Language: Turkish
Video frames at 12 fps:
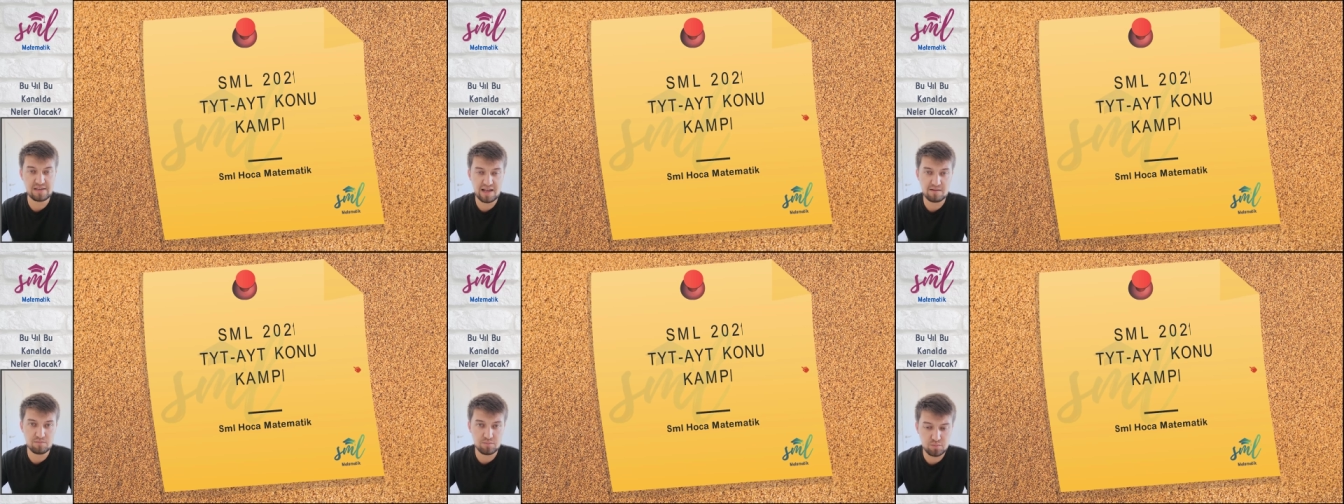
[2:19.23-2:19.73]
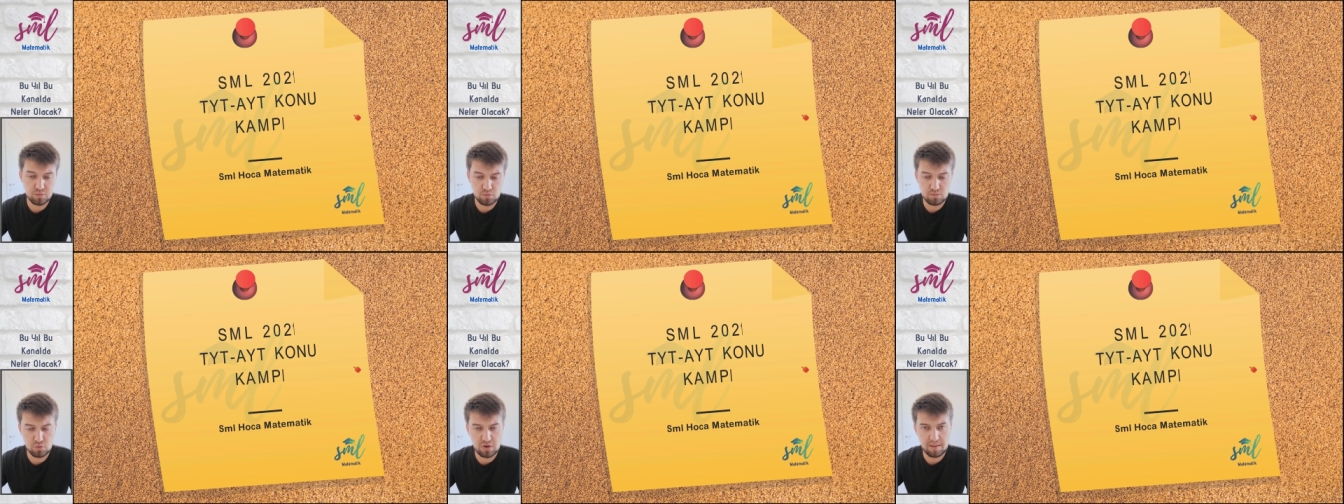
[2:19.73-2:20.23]
Yani
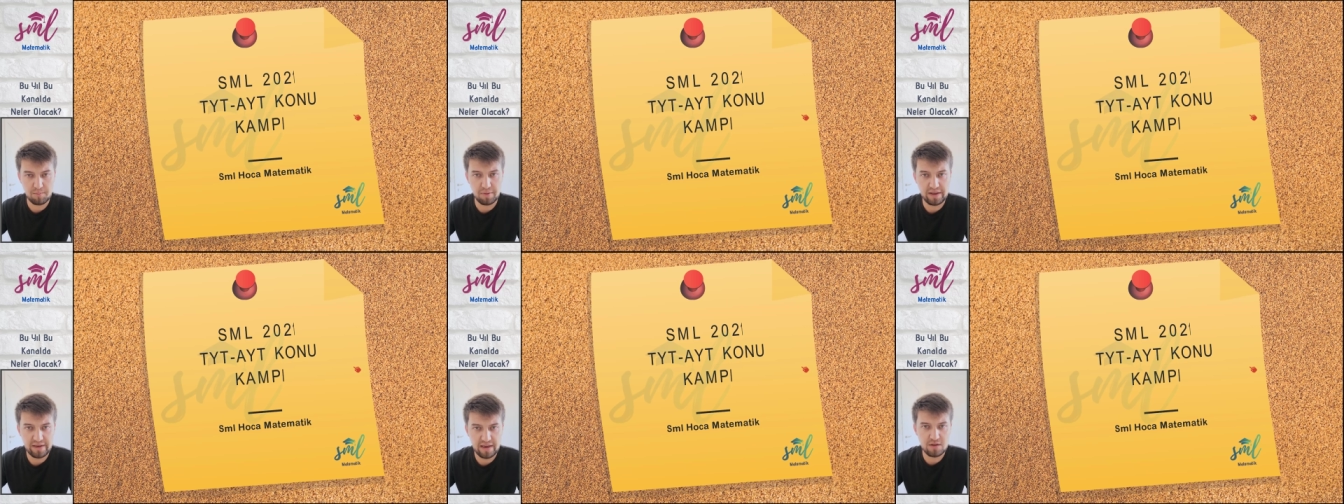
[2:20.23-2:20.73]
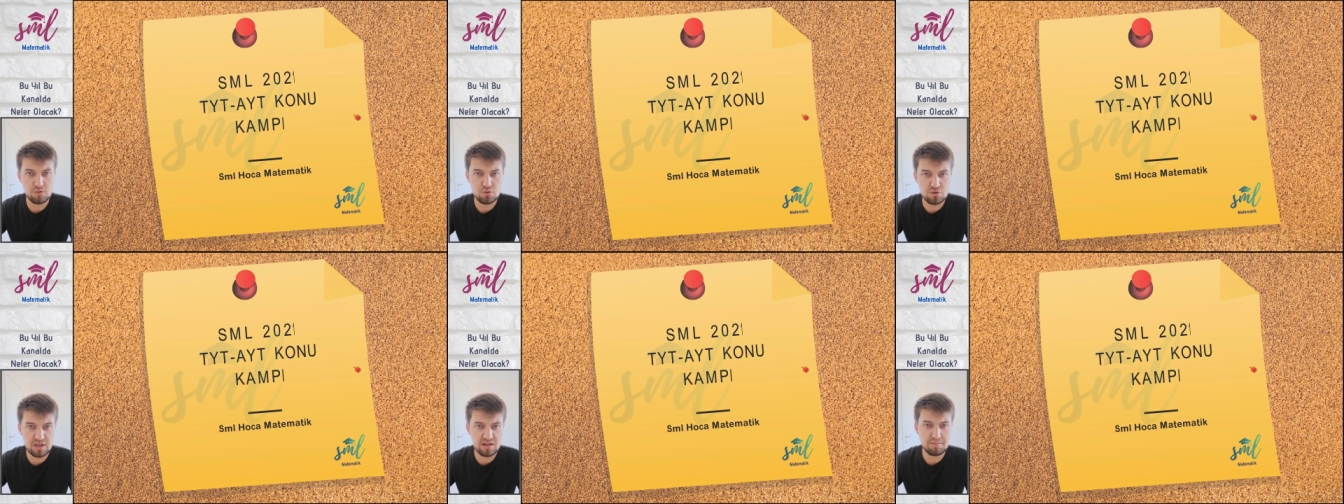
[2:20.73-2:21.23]
bu kampa
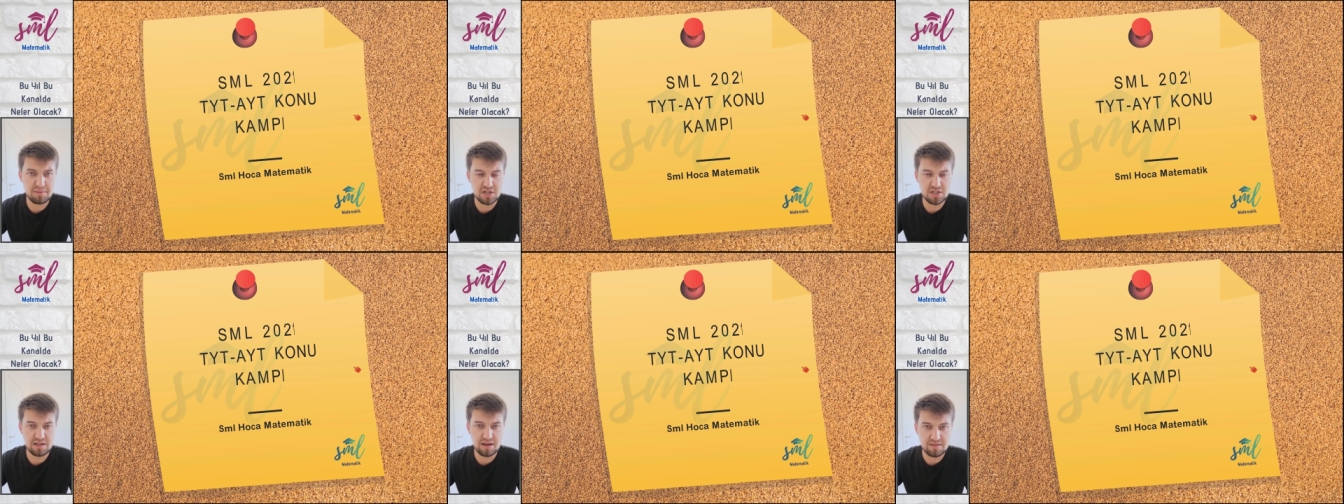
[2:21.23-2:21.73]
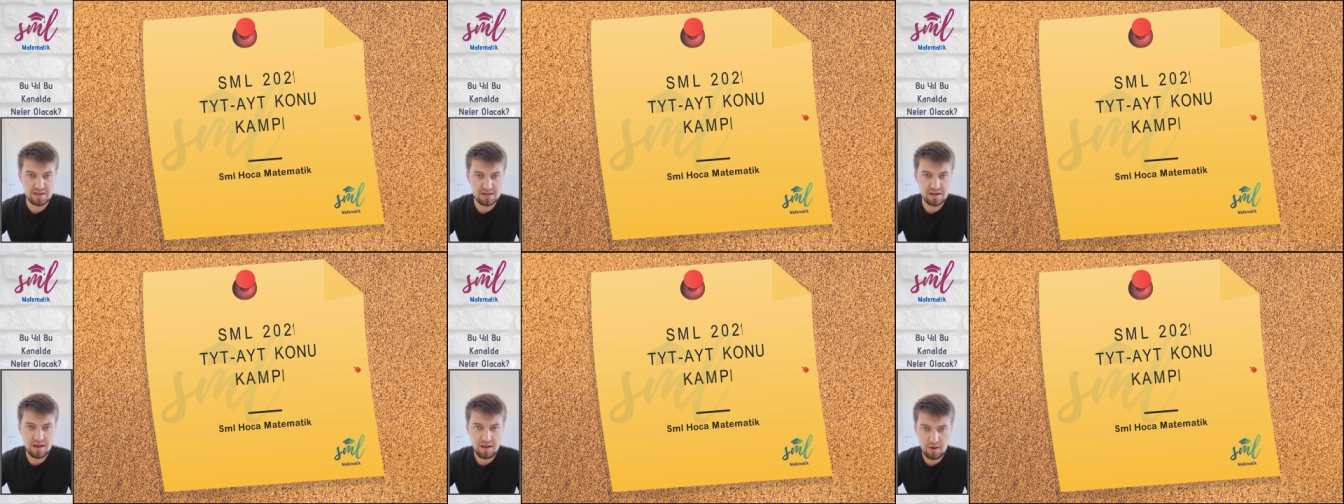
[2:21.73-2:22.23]
henüz yeni
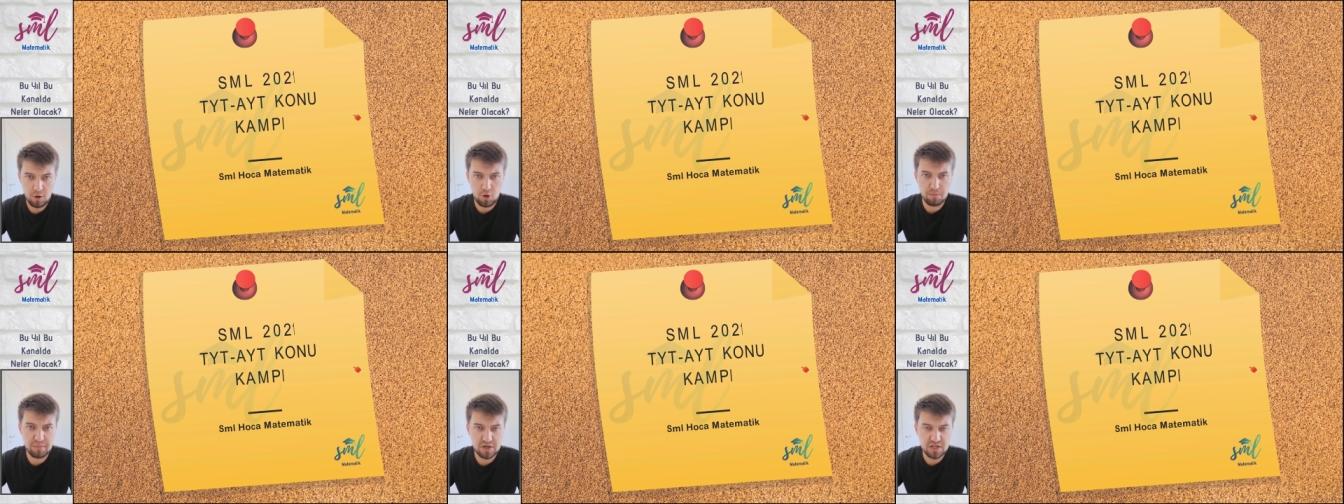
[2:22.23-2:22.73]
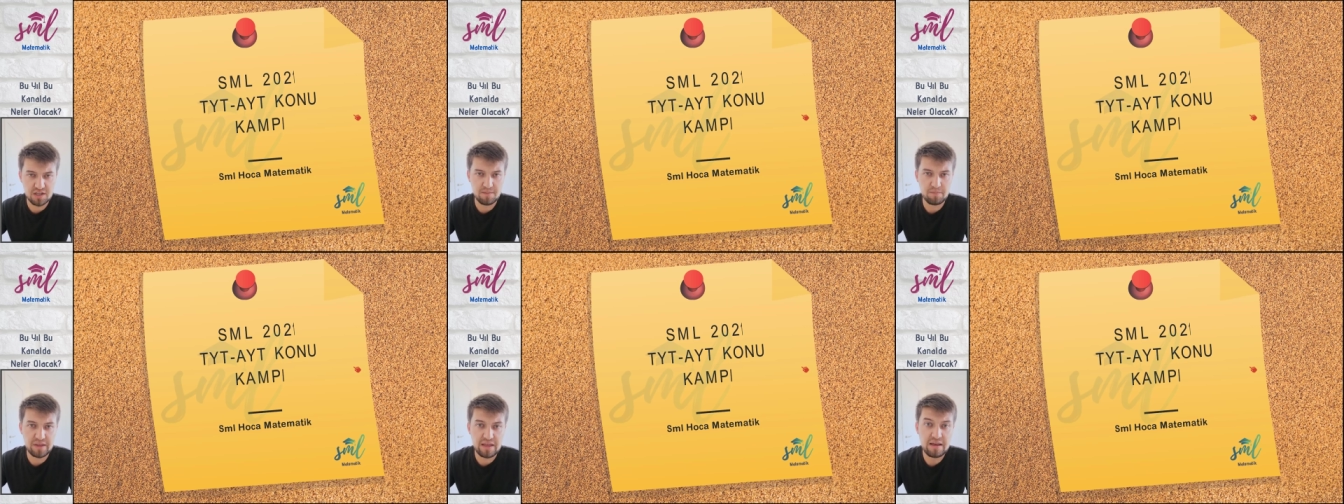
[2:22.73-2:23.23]
başlayanlar 15
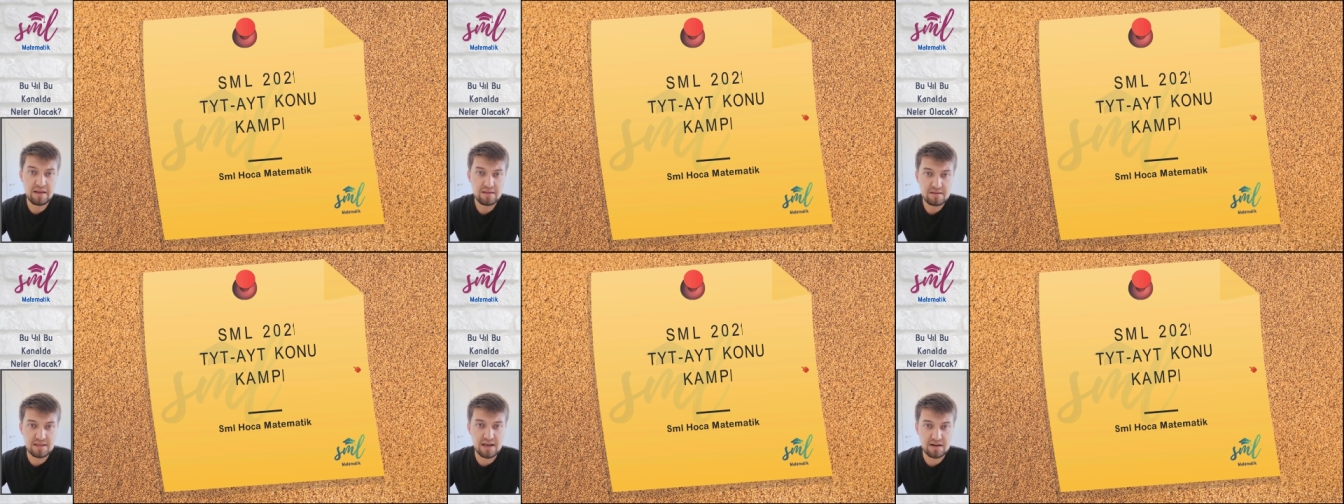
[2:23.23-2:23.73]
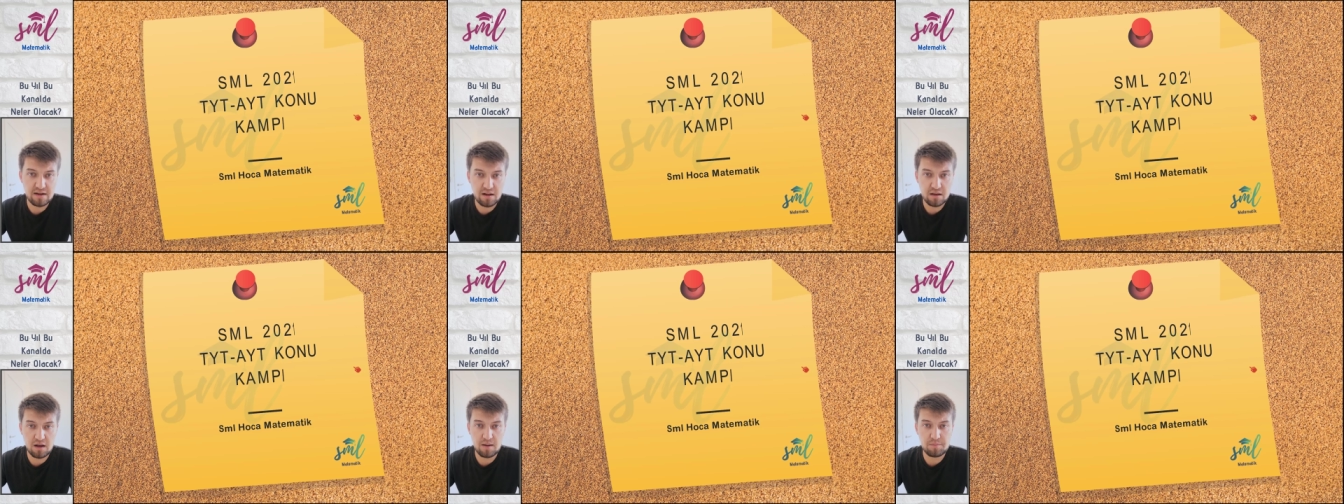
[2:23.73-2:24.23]
Ekim'de diğer
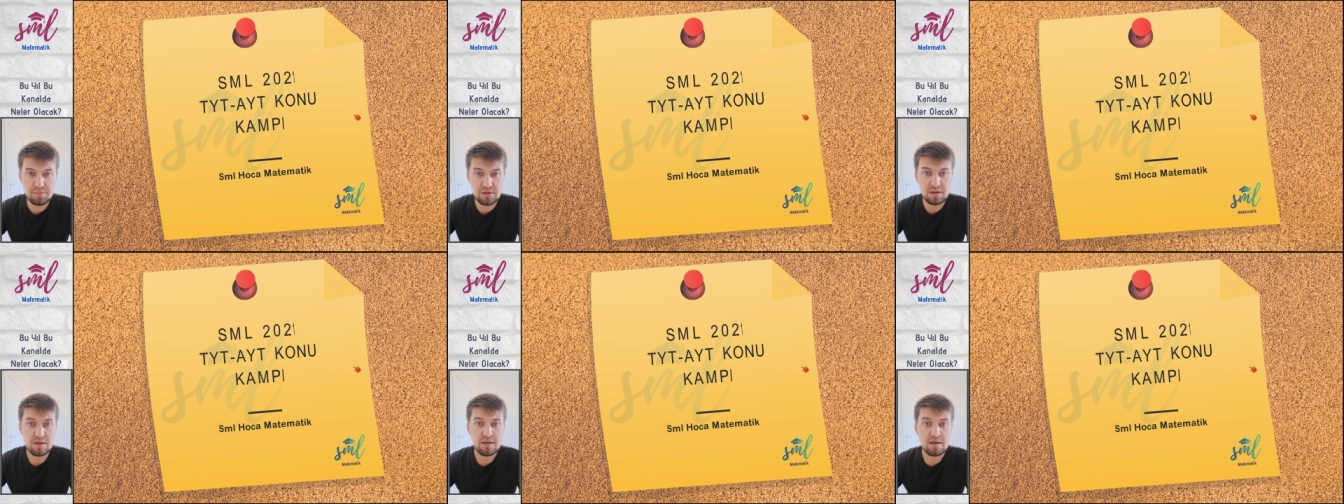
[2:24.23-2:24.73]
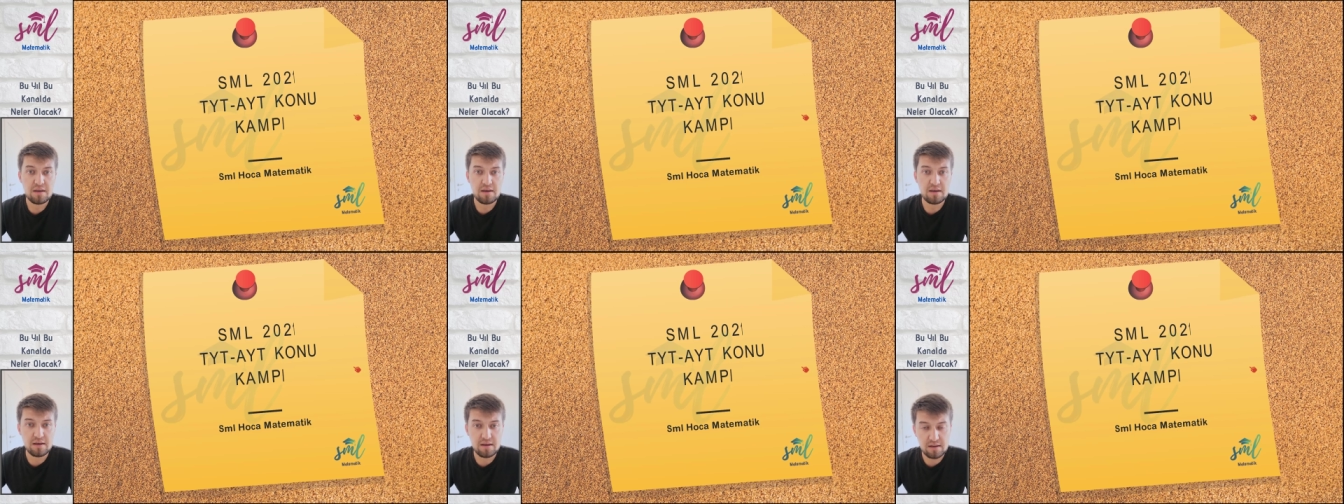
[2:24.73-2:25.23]
ana kampı
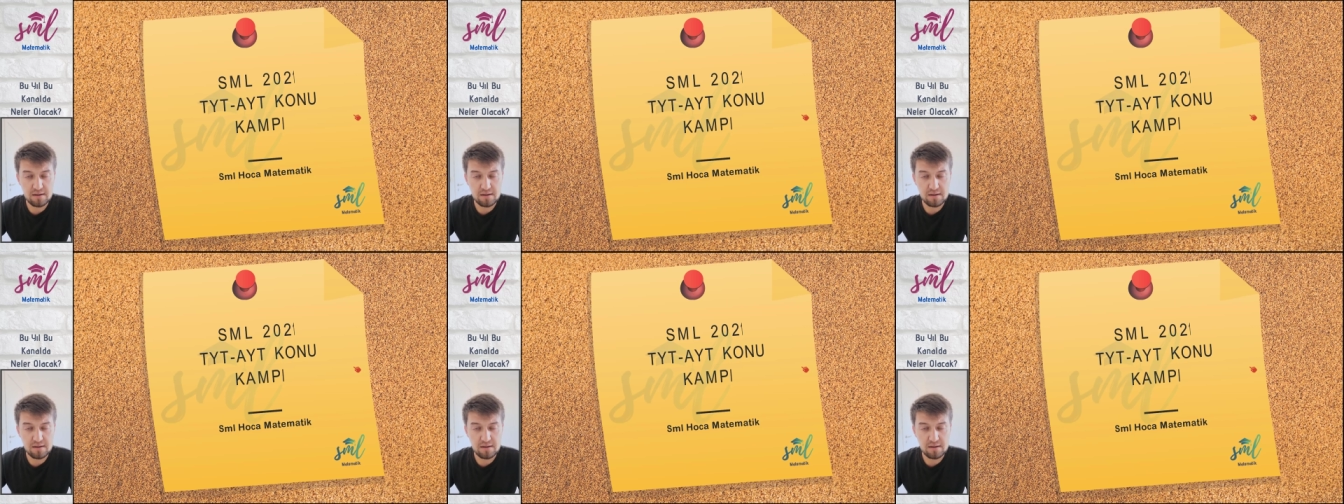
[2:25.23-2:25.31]
e,